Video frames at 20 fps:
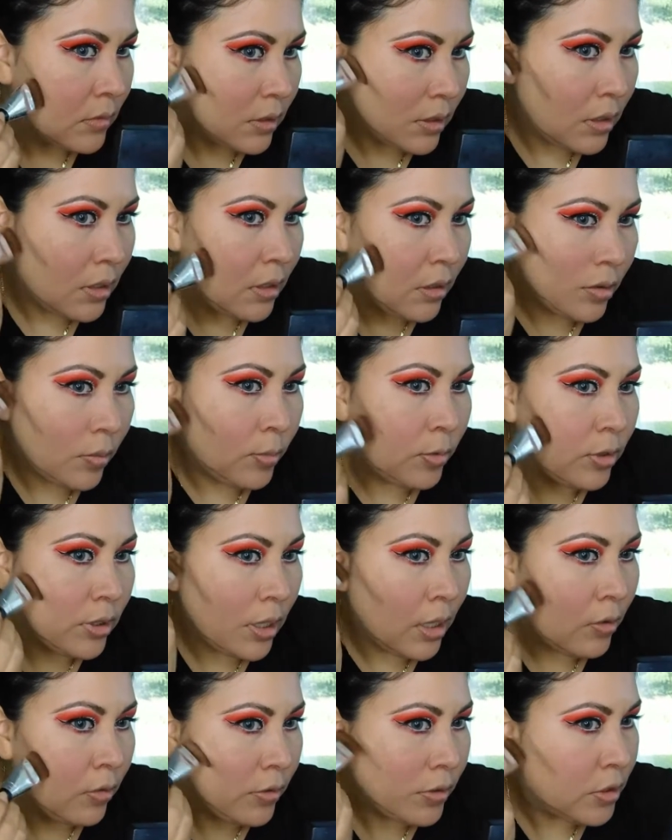y como
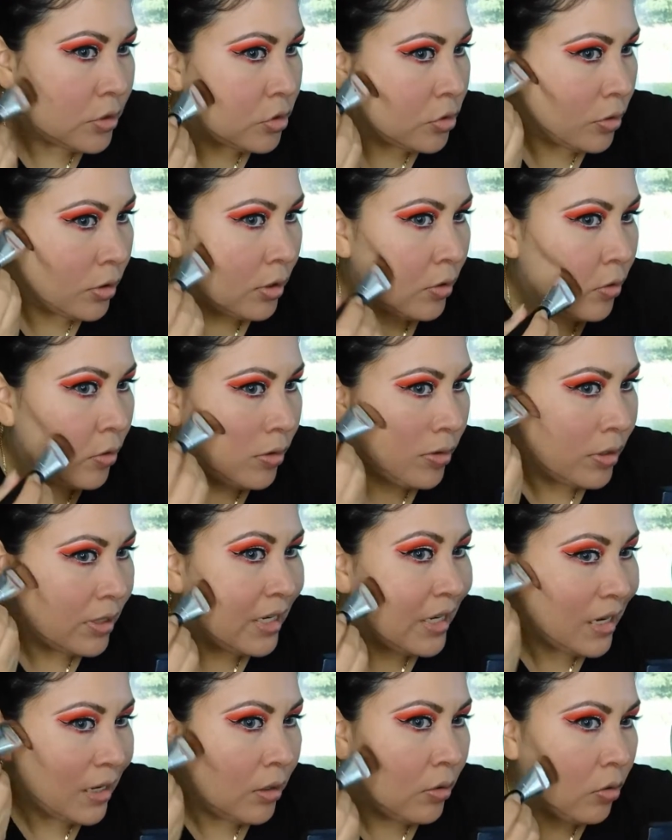ya lo he dicho, creo,
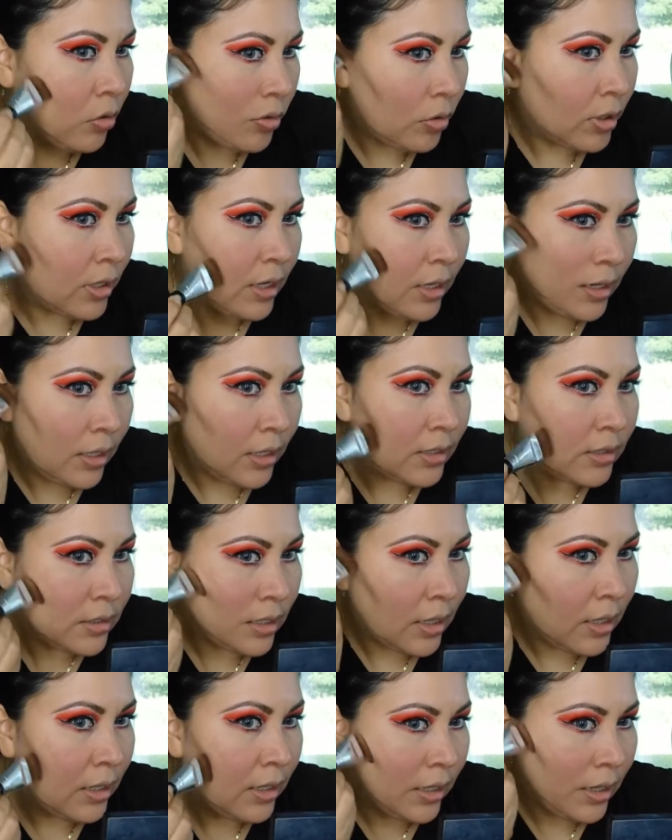creo que
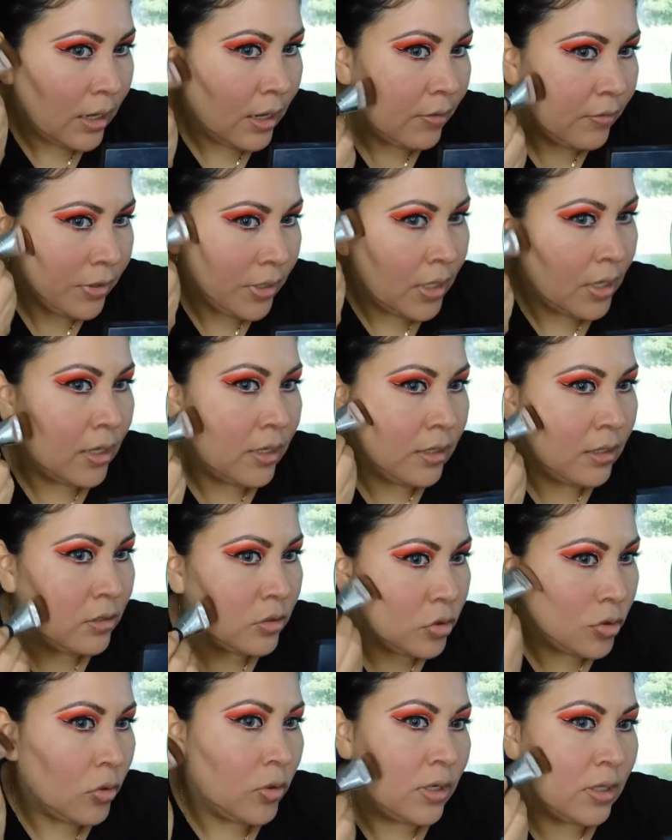ya les había
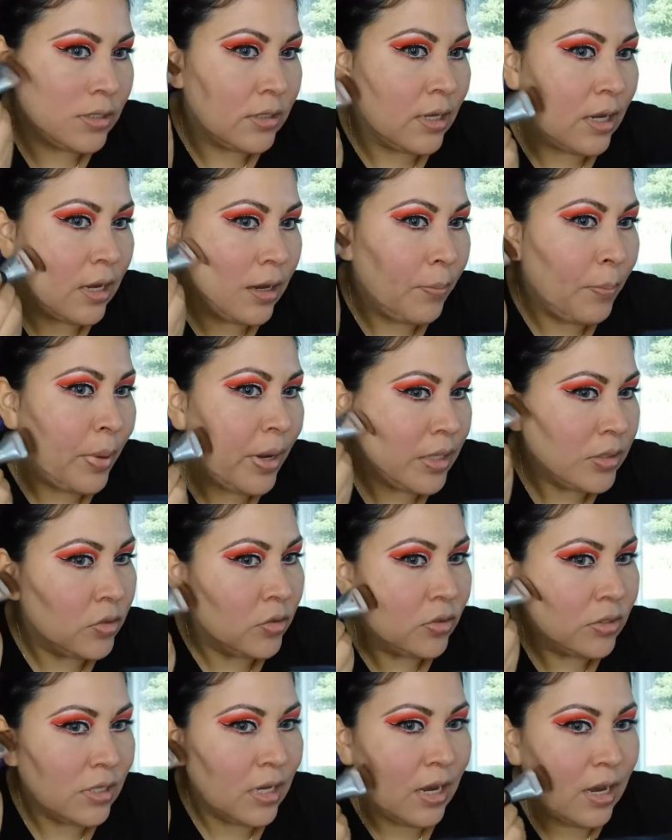dicho, este
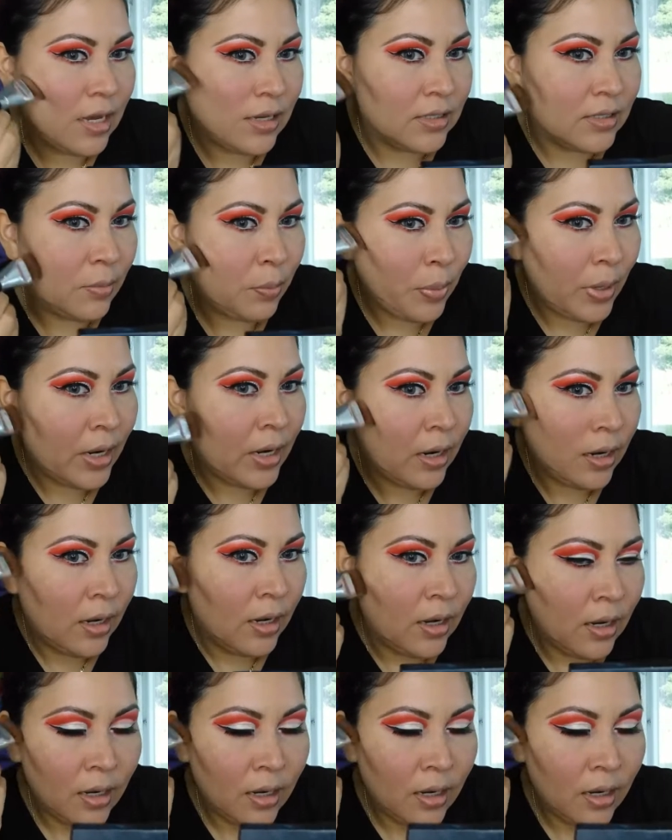paso se hace para